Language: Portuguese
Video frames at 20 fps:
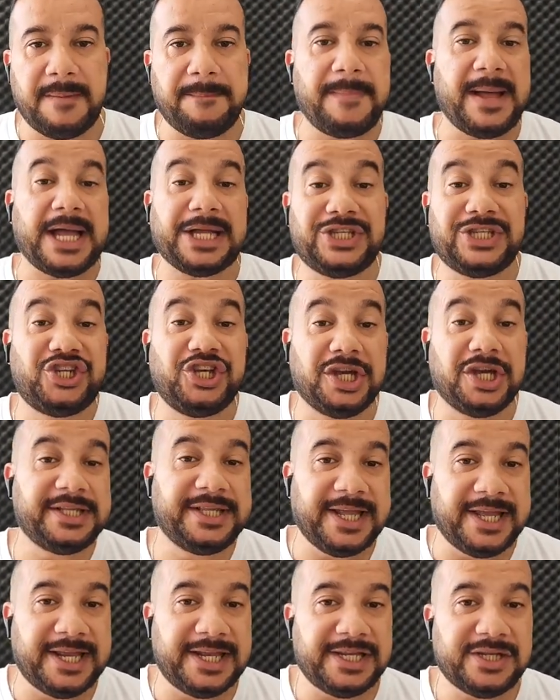A partir
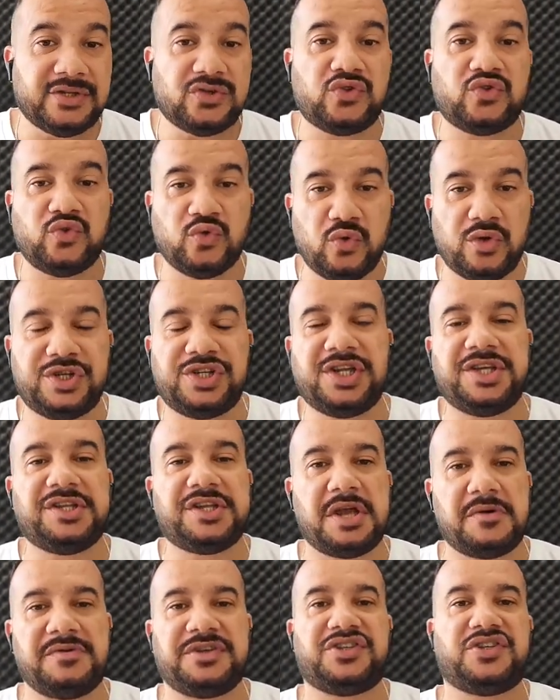dele surgem
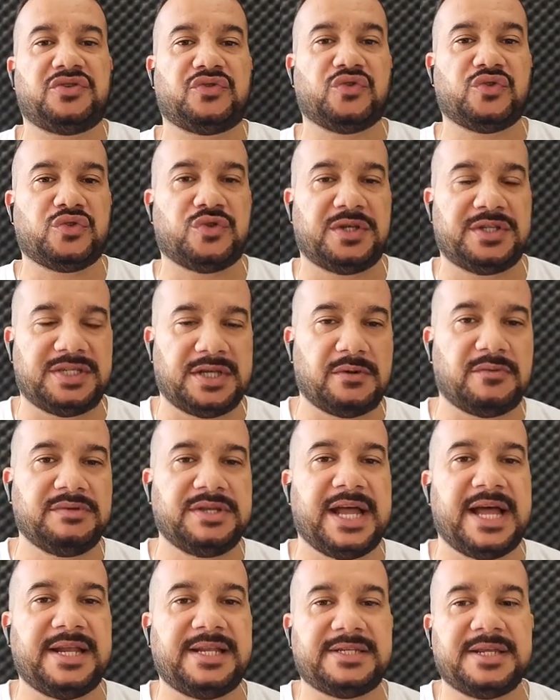então as discussões
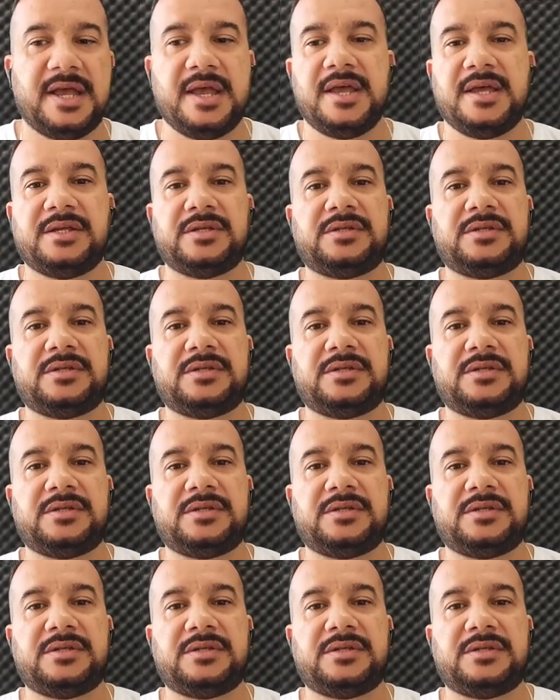secundárias,